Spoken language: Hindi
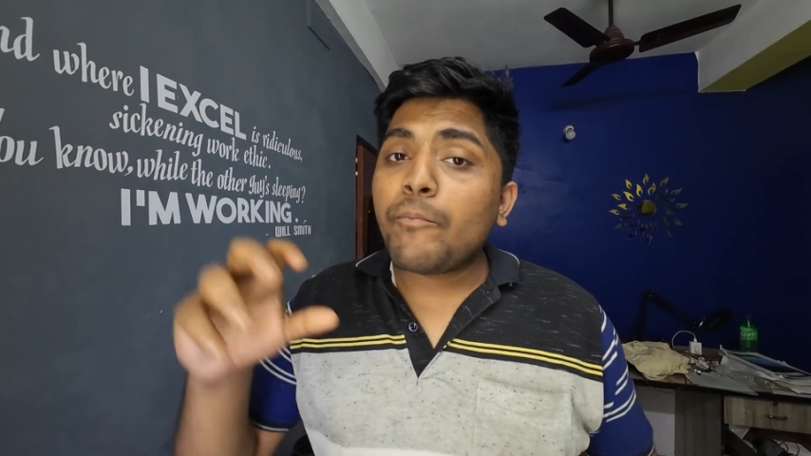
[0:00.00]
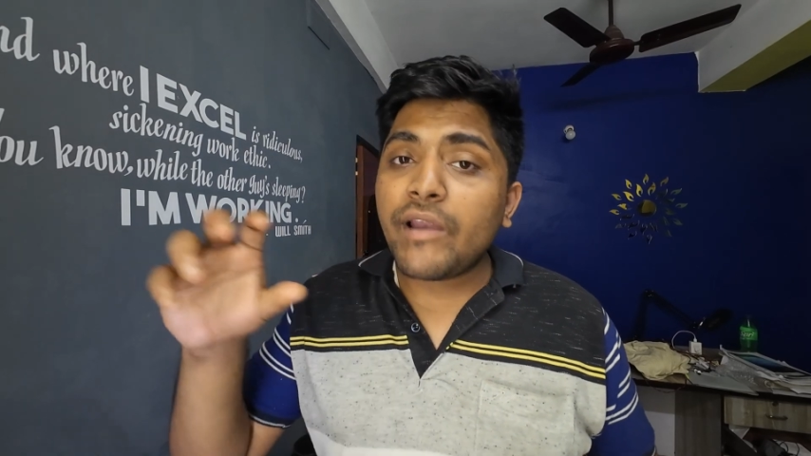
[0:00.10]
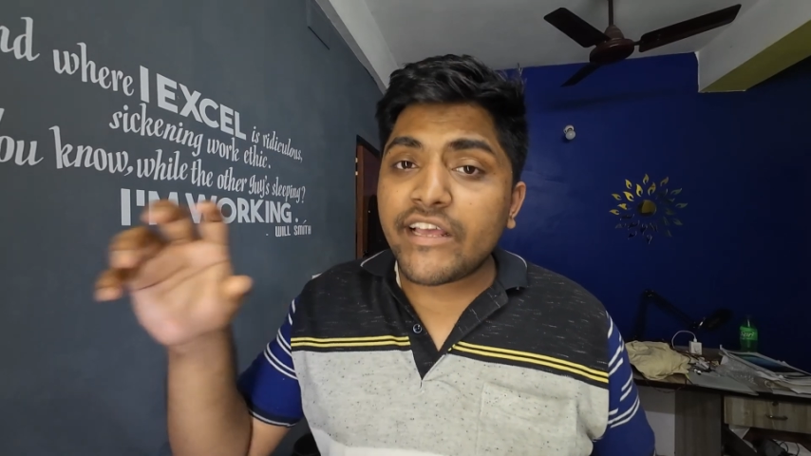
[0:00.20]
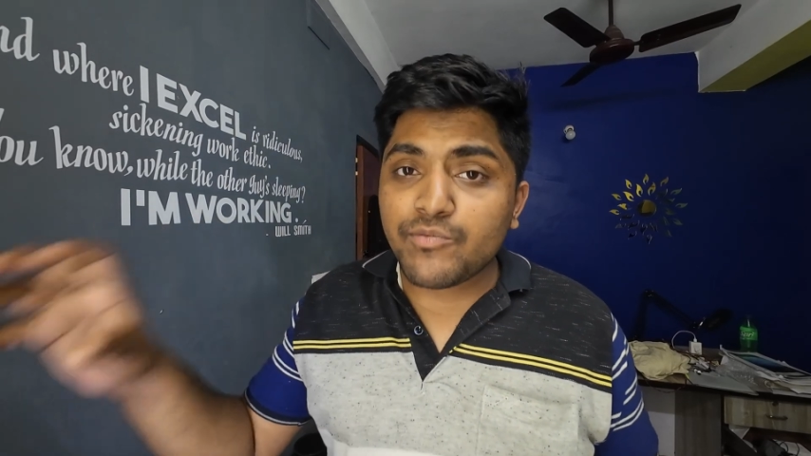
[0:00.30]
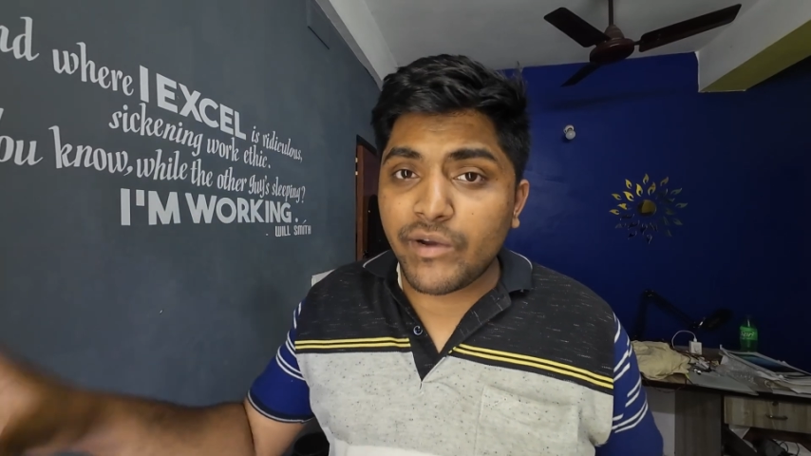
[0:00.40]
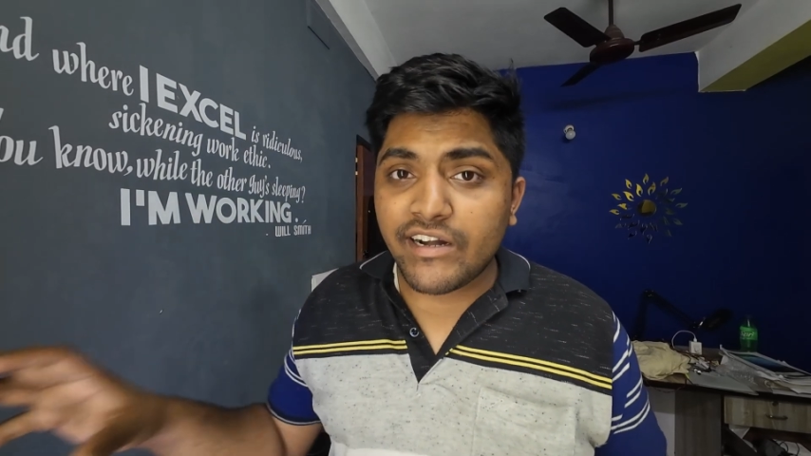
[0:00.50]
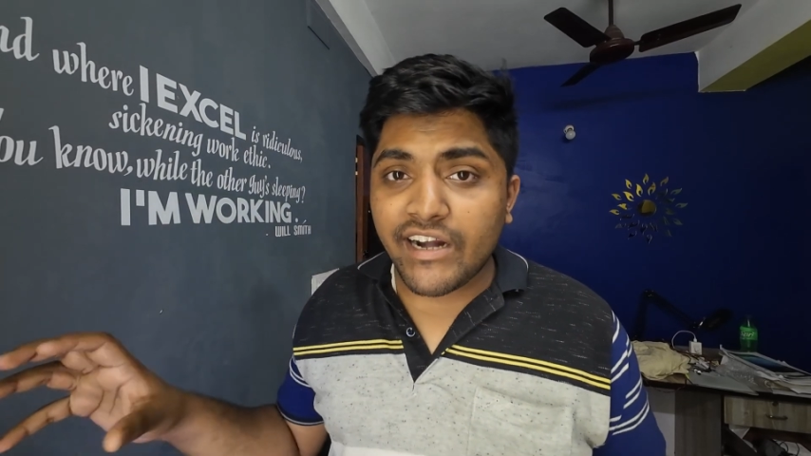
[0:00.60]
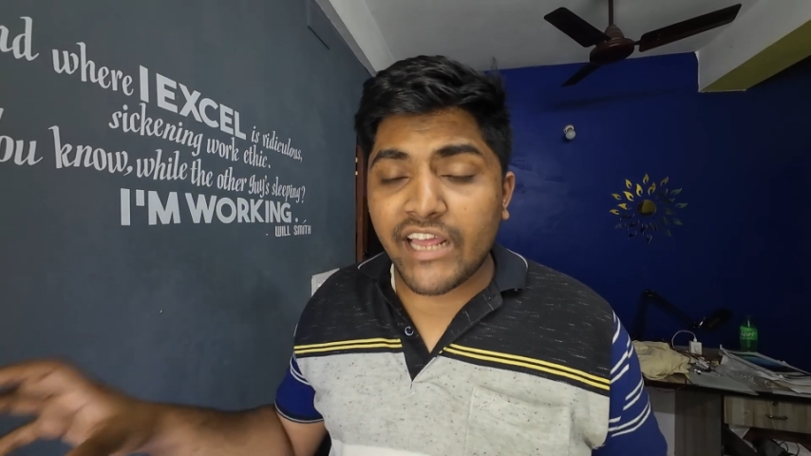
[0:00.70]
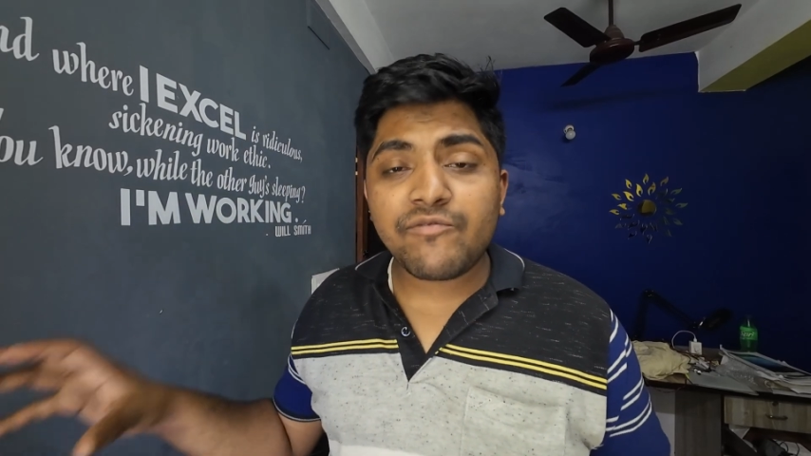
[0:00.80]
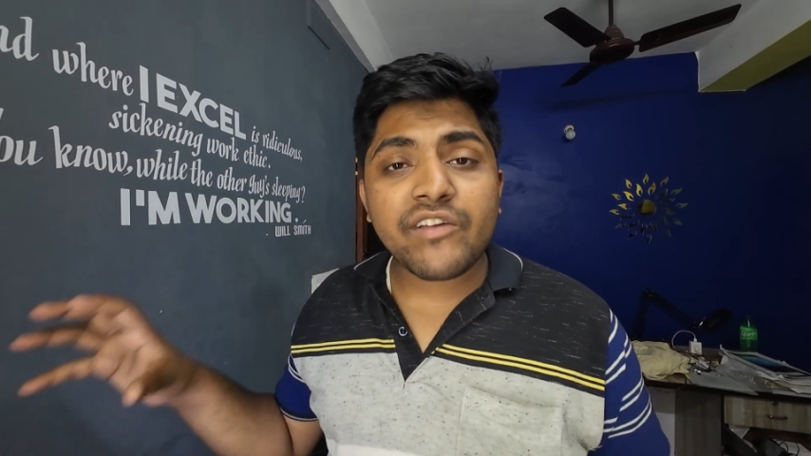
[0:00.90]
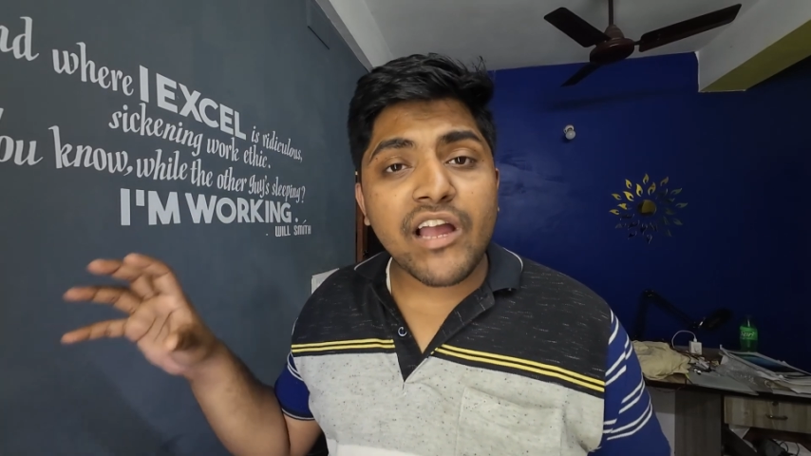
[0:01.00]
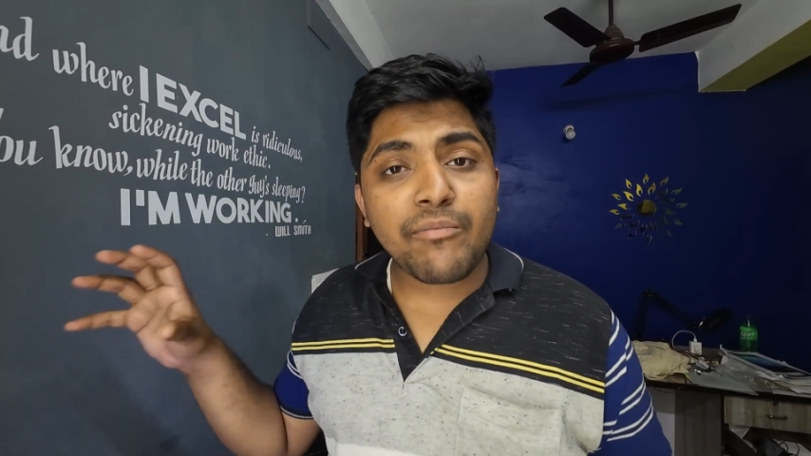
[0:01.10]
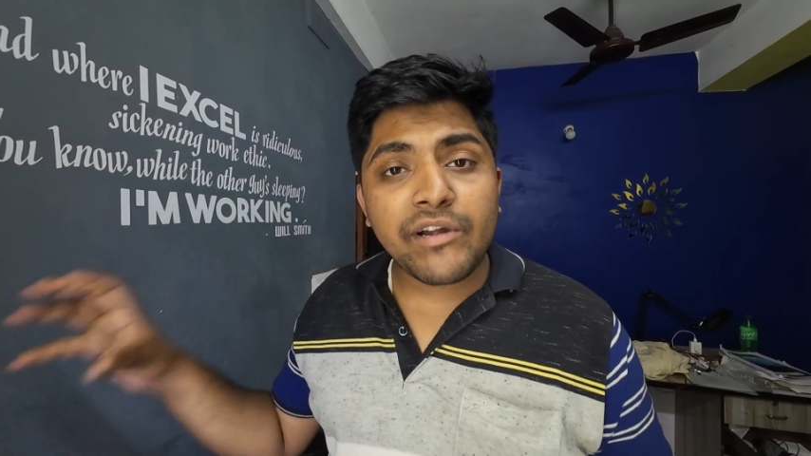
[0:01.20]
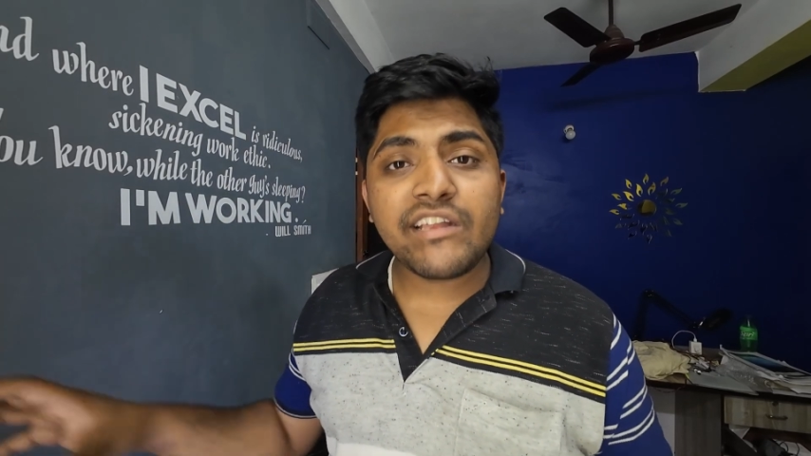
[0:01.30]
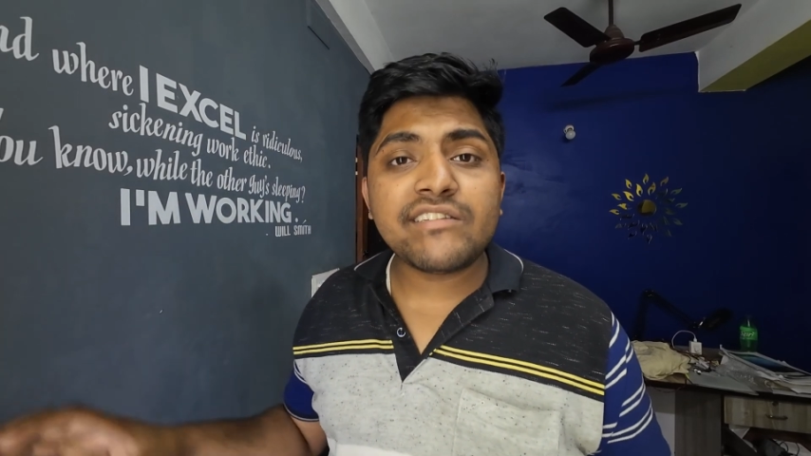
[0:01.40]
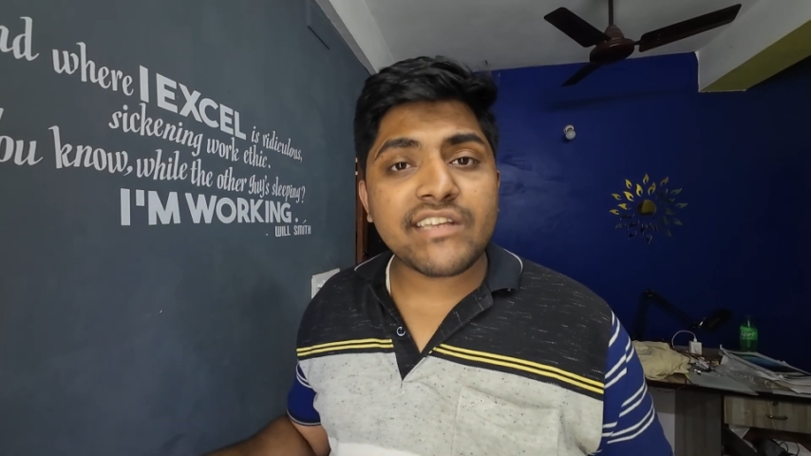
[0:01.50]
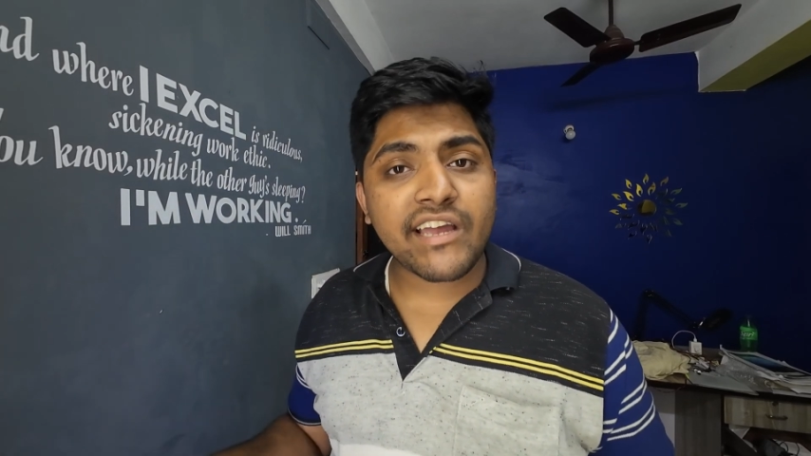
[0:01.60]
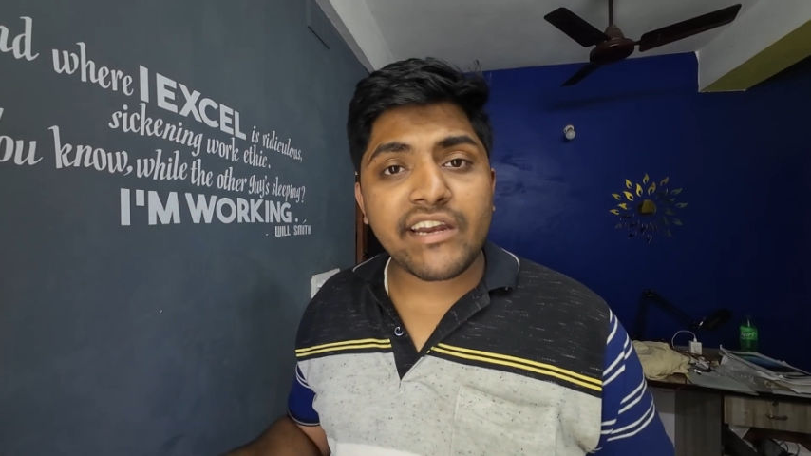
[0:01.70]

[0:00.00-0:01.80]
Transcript: प्लेसमेंट ड्राइव के कमिटीज से